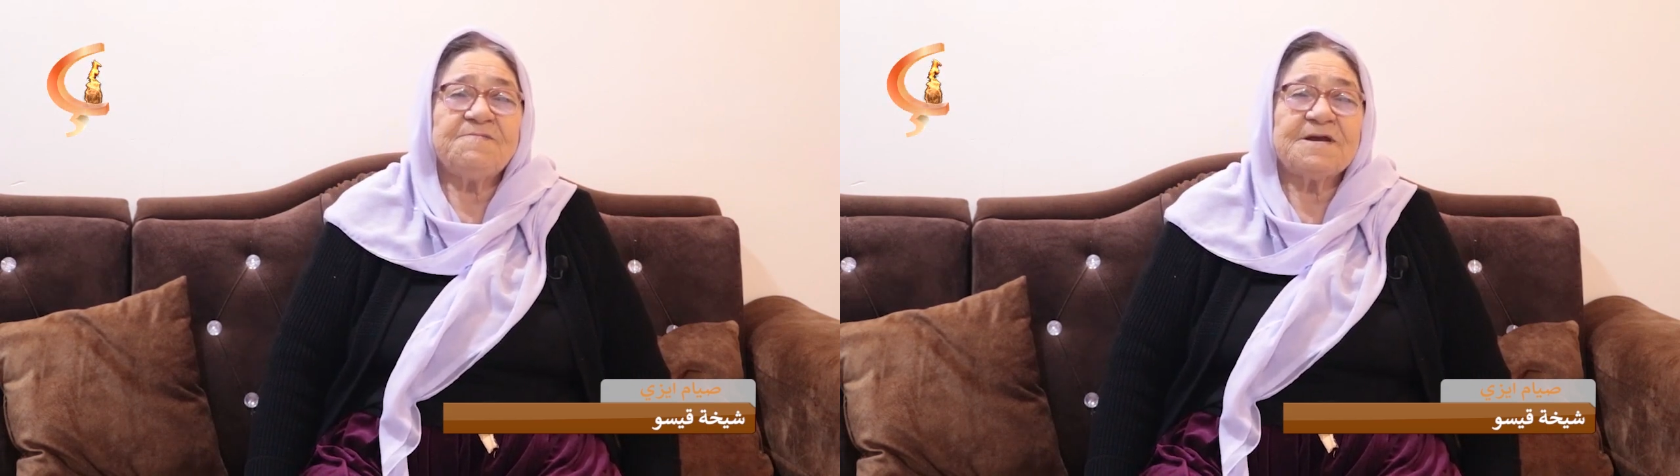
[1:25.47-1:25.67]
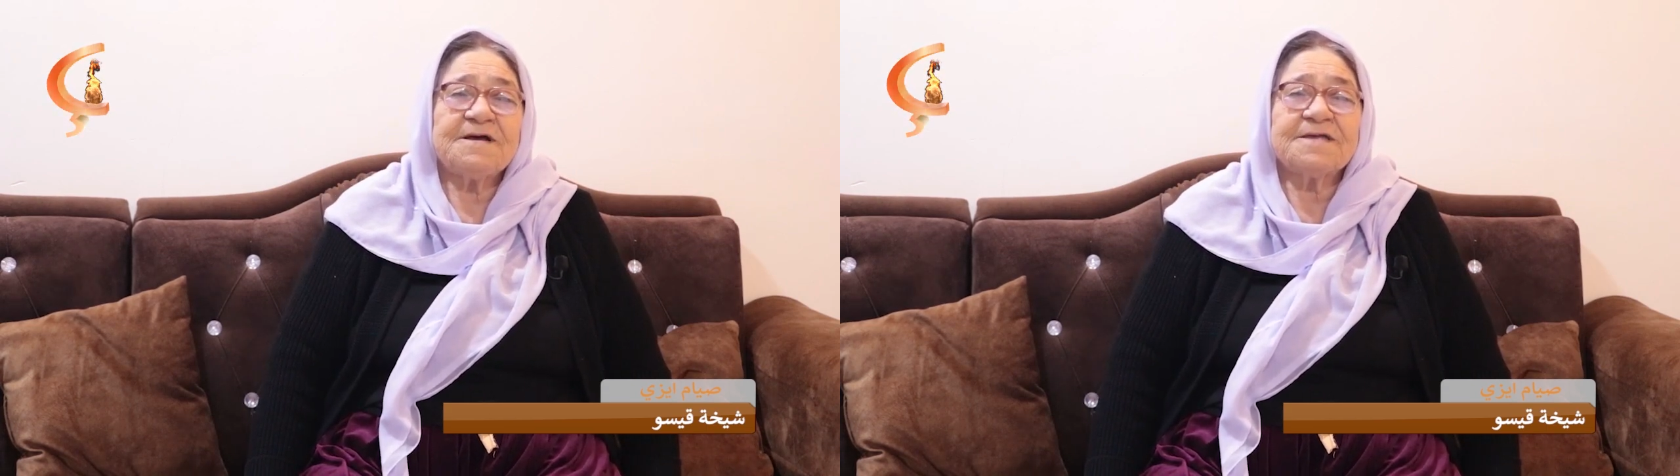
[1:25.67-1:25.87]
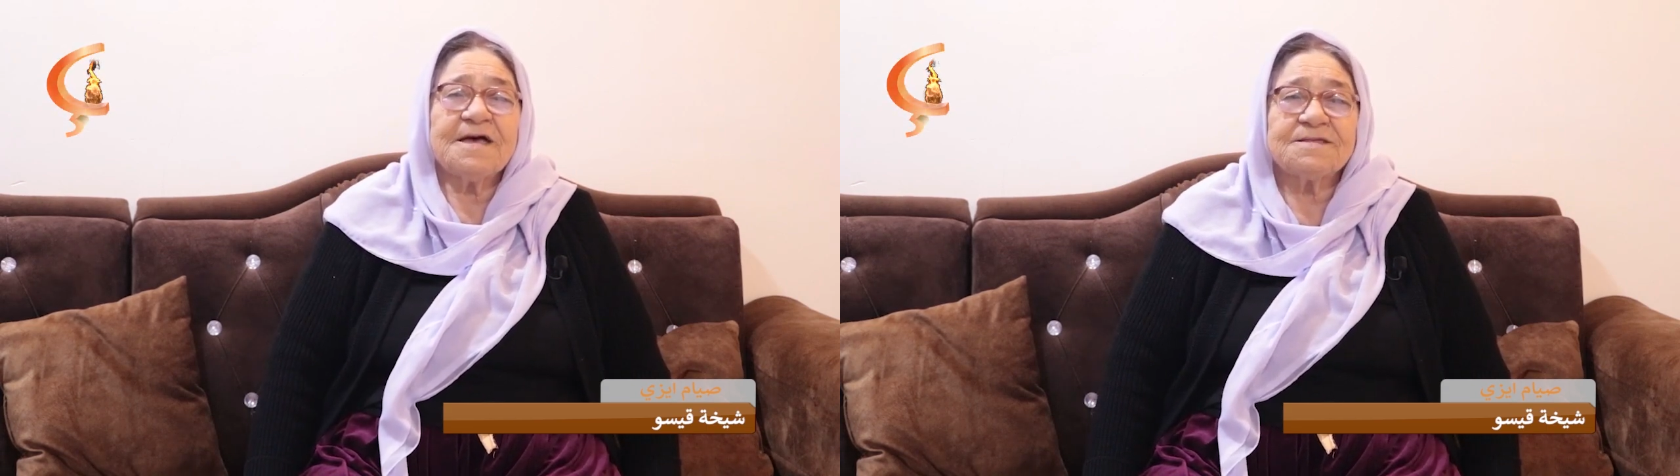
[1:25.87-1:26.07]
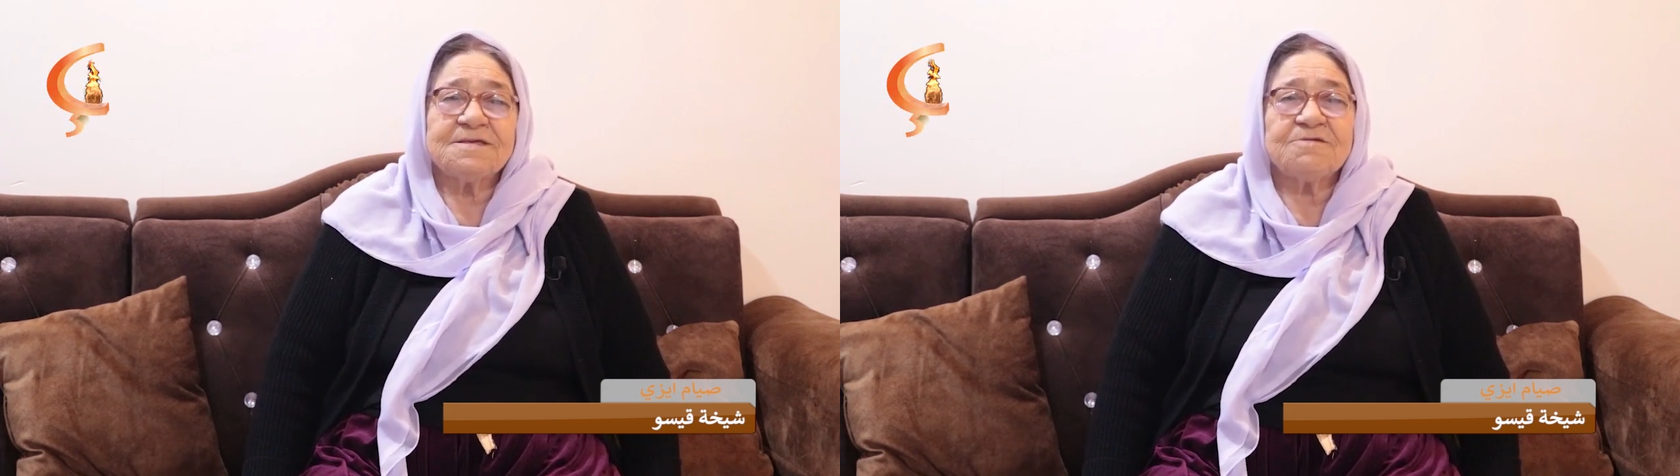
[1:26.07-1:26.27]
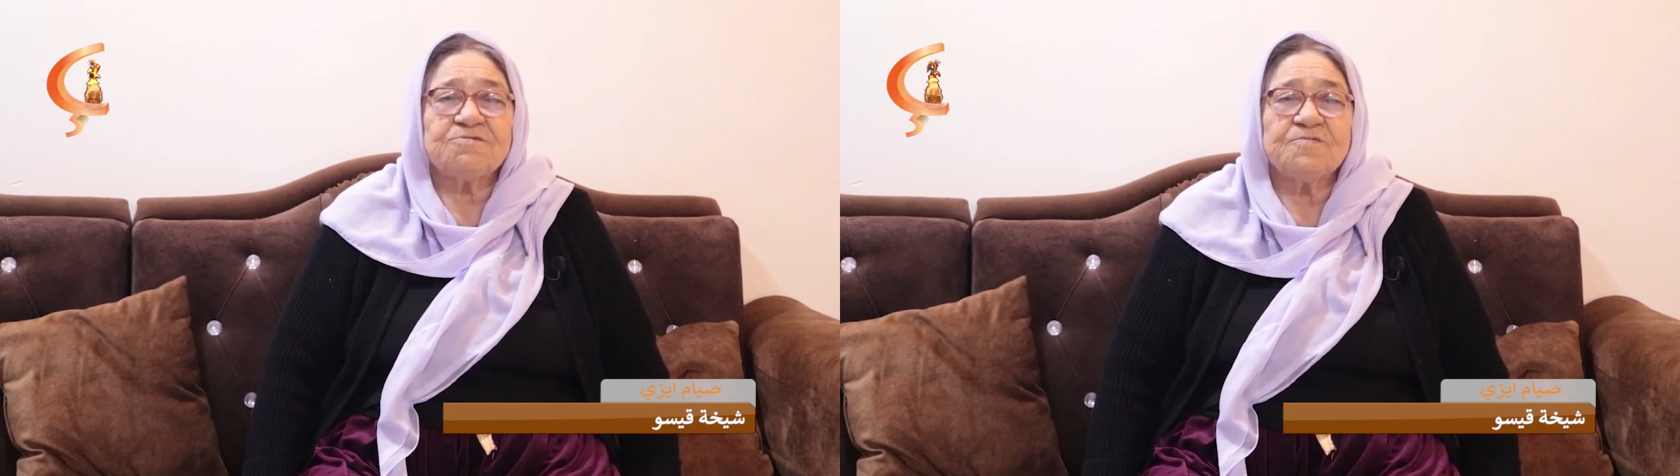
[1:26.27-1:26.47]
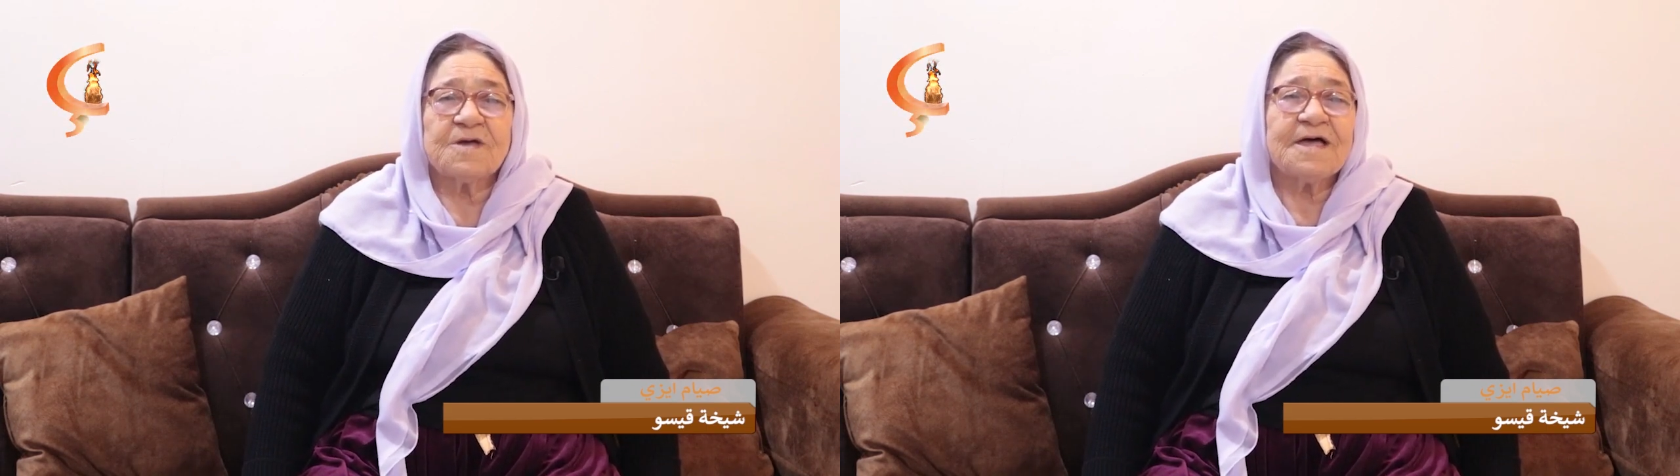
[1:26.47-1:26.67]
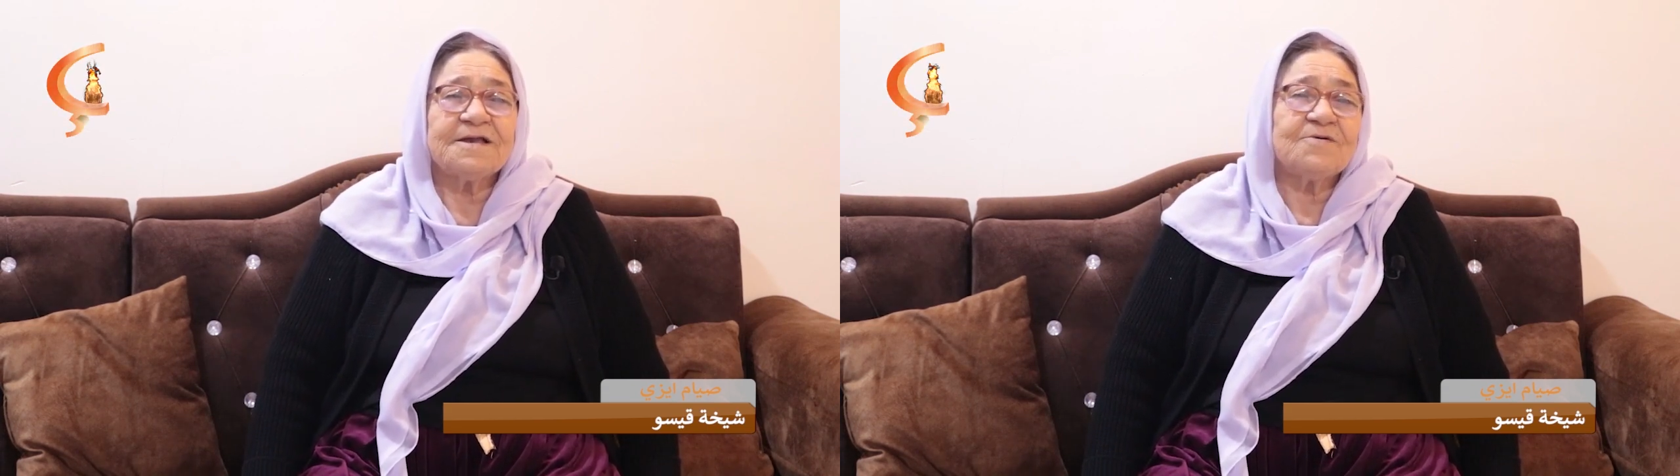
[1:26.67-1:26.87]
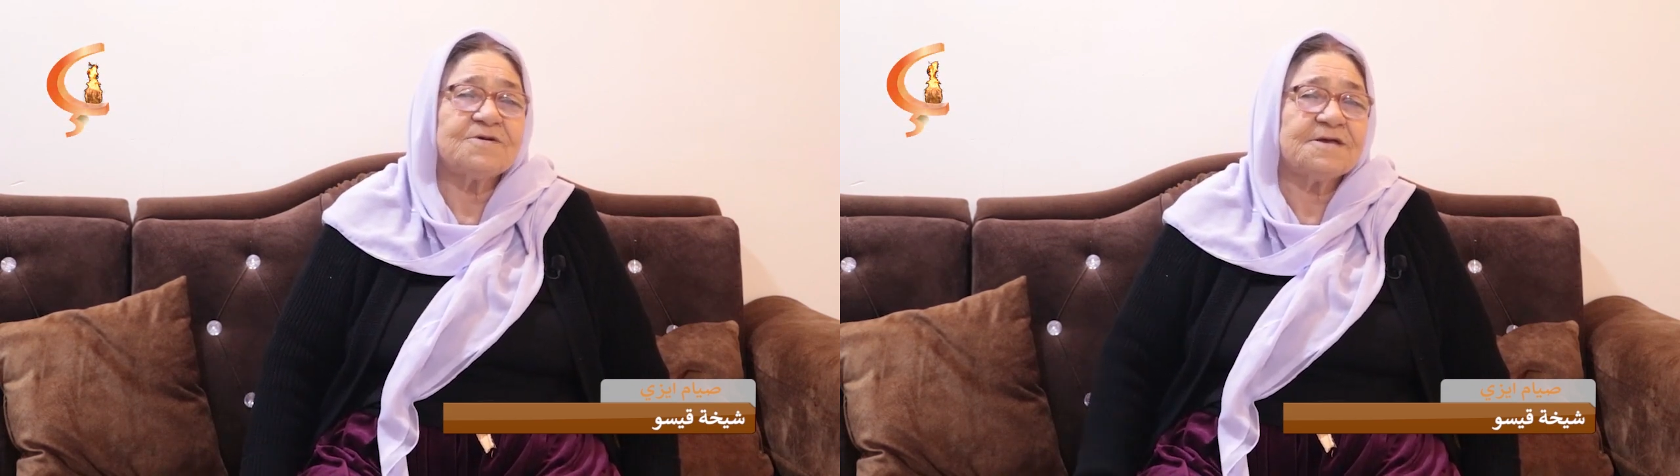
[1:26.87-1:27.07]
بلنقازيته ومي
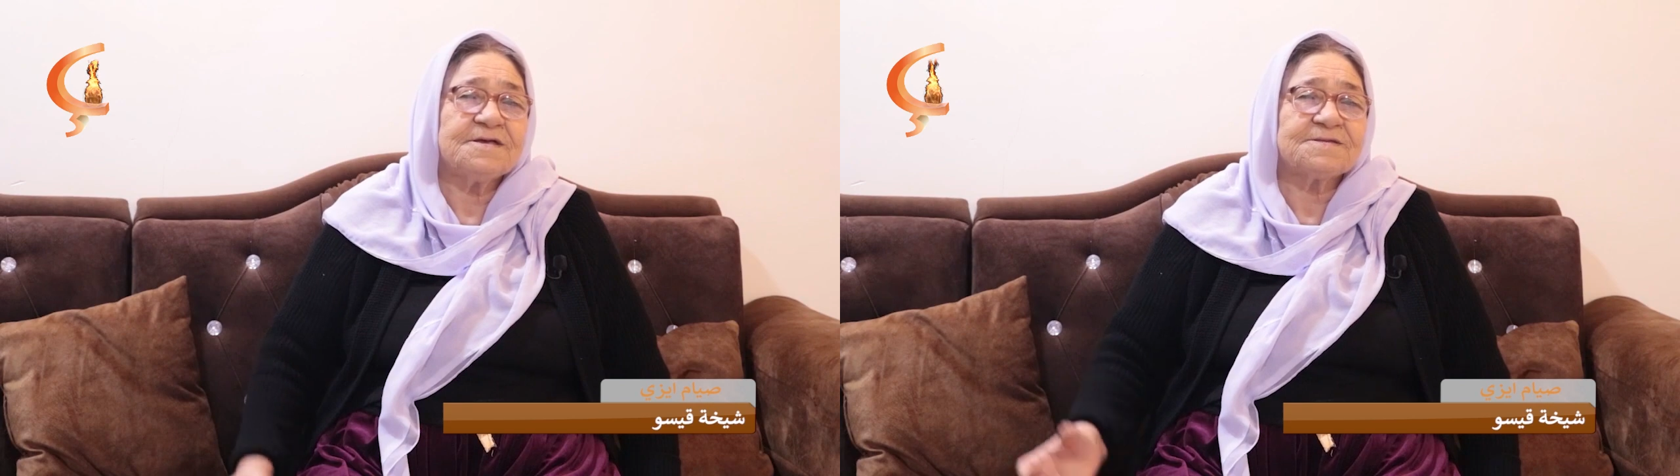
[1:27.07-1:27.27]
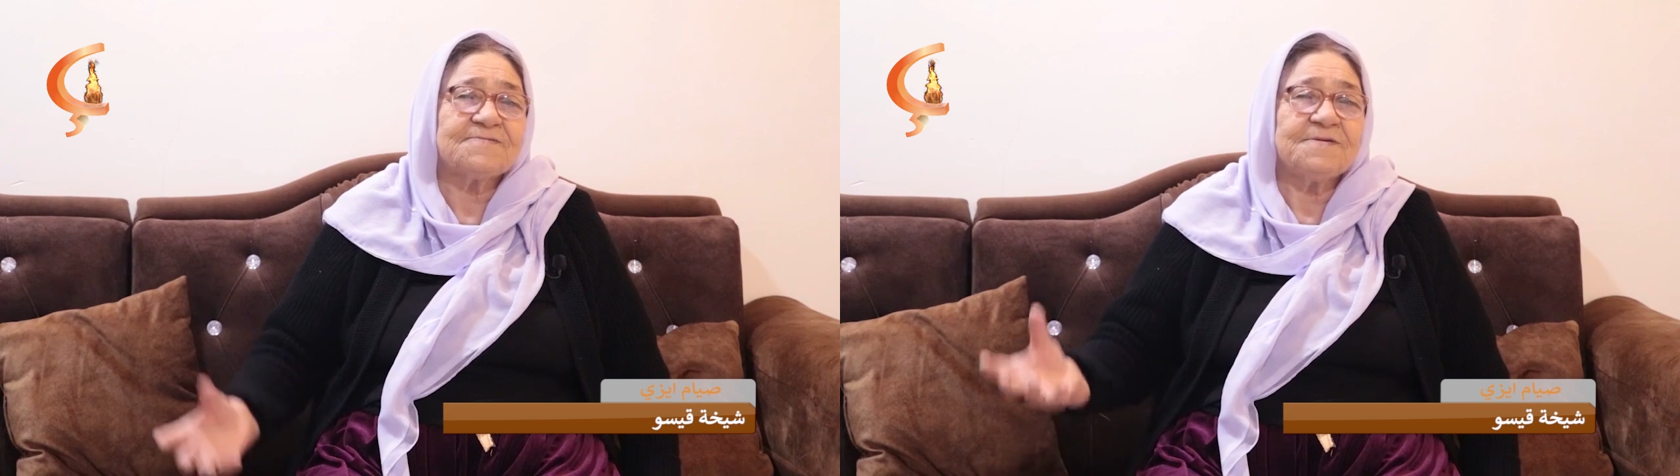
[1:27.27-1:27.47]
خلوني نحس